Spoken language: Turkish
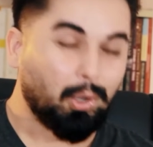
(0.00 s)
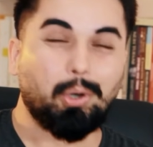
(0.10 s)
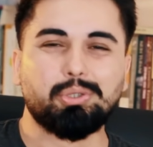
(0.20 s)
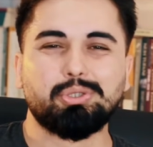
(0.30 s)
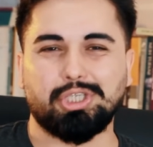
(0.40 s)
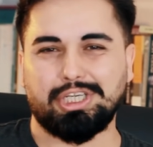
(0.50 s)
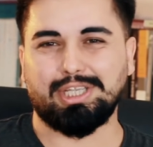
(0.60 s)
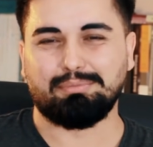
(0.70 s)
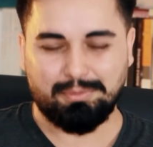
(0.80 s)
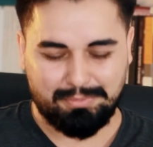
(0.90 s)
Dördüncü
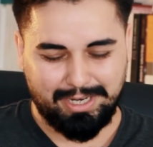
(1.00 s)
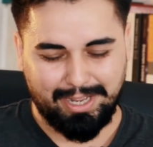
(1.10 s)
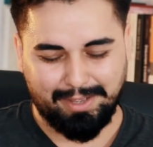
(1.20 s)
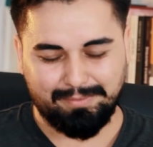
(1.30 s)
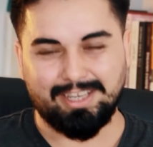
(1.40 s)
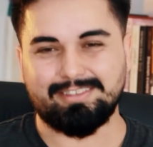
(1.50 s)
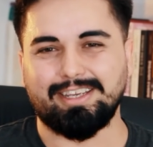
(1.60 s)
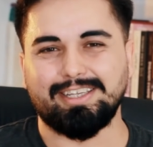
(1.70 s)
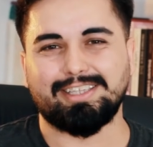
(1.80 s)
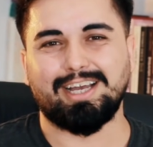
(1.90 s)
kitabım yine
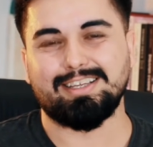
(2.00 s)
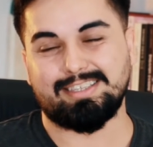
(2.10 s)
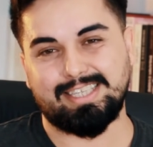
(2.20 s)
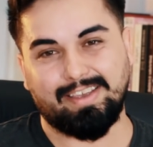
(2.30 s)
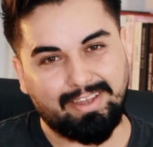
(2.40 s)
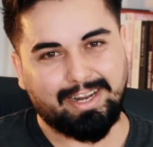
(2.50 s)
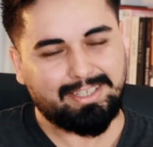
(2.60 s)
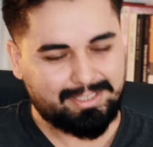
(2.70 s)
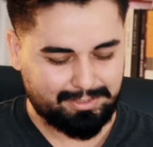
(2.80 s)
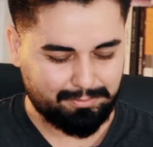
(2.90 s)
yaz ayında
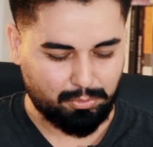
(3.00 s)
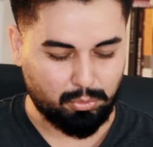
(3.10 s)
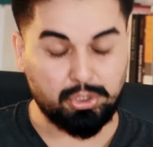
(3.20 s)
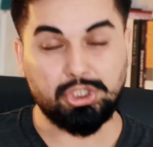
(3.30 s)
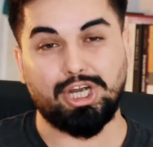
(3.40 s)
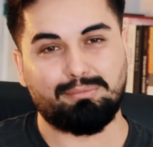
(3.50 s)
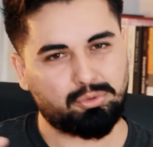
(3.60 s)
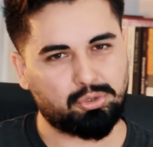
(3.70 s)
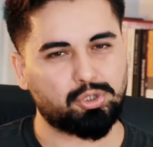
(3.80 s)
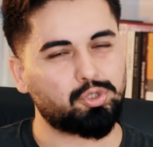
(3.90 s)
severek
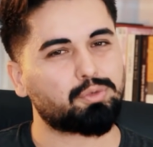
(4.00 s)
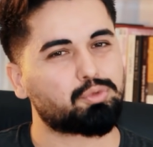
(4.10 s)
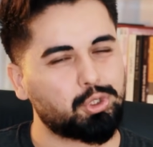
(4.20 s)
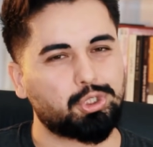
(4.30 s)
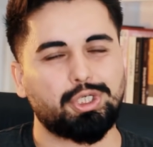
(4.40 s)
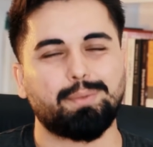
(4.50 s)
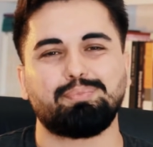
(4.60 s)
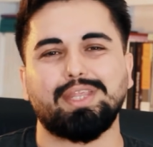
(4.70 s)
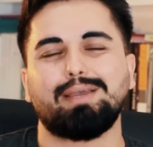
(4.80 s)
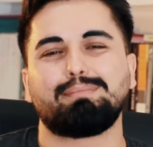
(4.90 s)
okuyacağımı düşünüyorum.
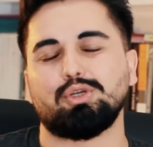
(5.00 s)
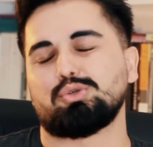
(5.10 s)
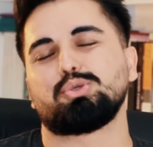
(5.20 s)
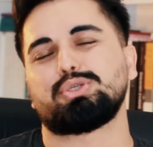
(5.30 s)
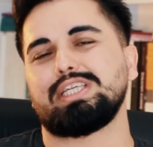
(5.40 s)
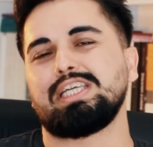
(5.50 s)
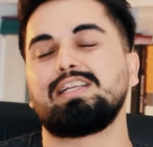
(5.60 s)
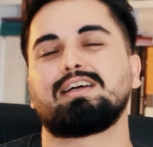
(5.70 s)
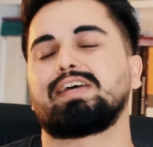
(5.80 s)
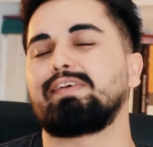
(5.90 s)
Çünkü biliyorsunuz
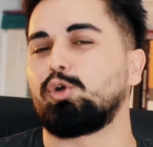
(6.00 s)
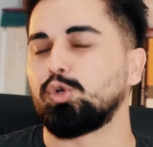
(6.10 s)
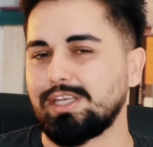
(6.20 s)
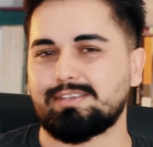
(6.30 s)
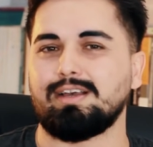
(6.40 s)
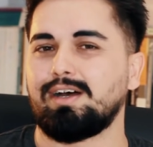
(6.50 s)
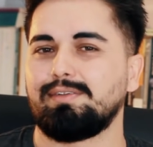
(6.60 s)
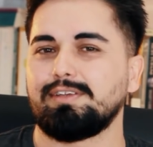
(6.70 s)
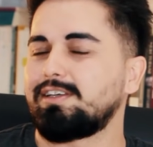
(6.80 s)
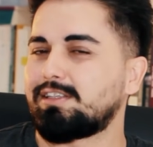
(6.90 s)
İlyada ve
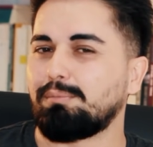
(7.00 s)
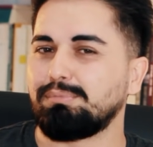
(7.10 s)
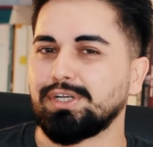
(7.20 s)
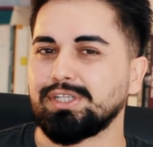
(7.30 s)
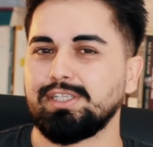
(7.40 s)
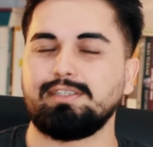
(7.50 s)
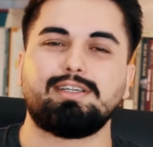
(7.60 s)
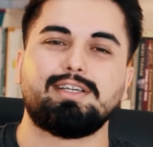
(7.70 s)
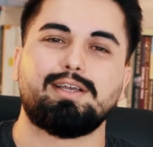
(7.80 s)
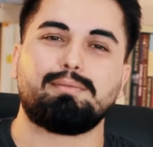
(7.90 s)
Odessa
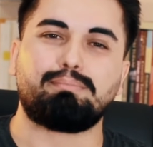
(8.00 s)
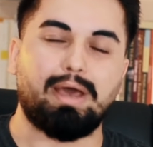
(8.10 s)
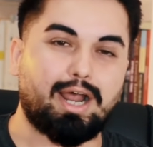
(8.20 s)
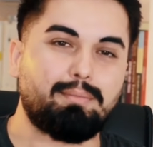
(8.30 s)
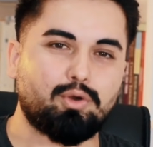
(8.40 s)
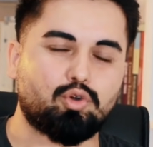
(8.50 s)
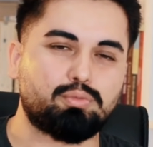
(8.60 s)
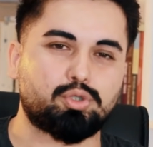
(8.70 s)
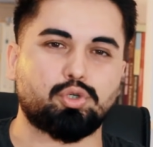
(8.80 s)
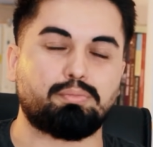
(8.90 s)
kitaplarını beraber
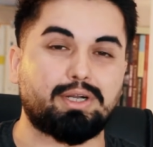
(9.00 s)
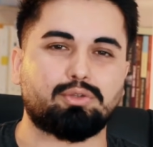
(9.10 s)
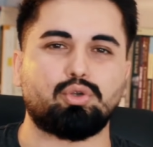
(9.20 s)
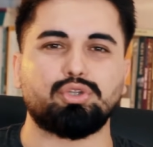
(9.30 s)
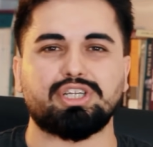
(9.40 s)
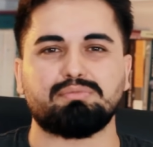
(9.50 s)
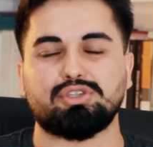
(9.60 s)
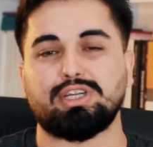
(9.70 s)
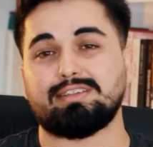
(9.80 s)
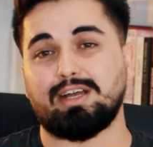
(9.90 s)
okumuştuk
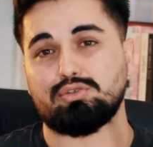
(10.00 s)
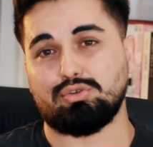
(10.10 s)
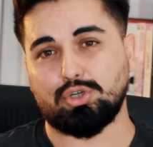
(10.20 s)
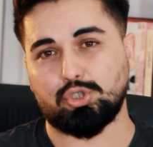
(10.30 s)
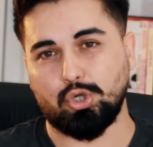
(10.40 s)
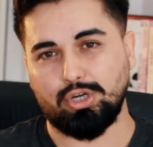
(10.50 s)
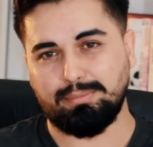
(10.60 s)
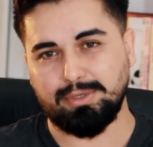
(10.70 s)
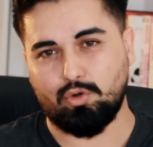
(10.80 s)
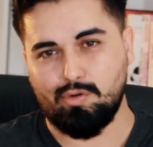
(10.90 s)
maratonlarımızda. Daha sonra
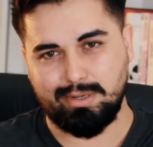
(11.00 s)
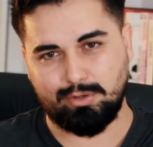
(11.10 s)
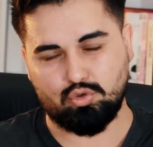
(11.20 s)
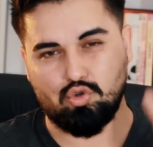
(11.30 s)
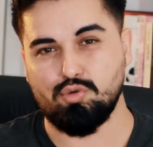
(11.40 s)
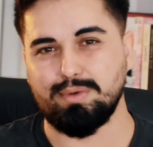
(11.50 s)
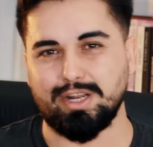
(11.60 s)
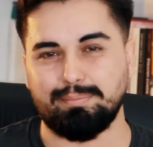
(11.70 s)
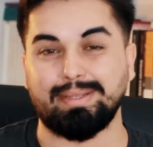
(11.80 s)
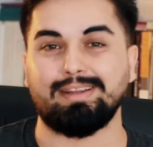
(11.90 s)
şöyle bir Homeros
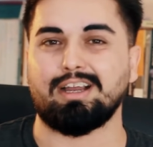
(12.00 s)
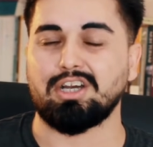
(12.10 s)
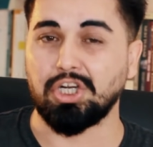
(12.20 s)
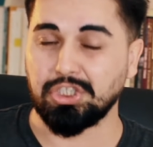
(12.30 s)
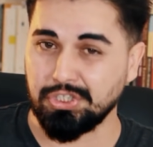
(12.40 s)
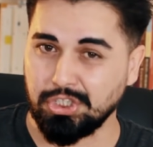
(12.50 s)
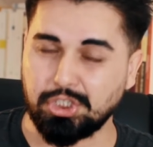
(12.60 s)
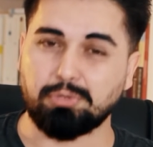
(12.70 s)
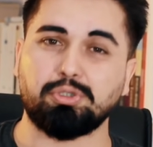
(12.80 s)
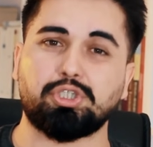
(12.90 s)
okuma rehberiyle karşınıza
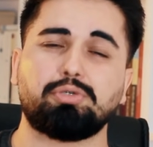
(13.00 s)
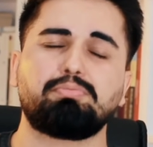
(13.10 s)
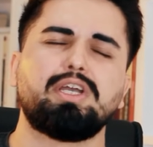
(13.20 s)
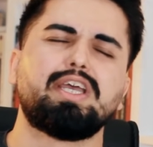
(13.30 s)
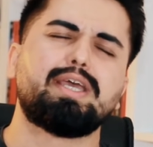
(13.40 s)
çıkmıştım.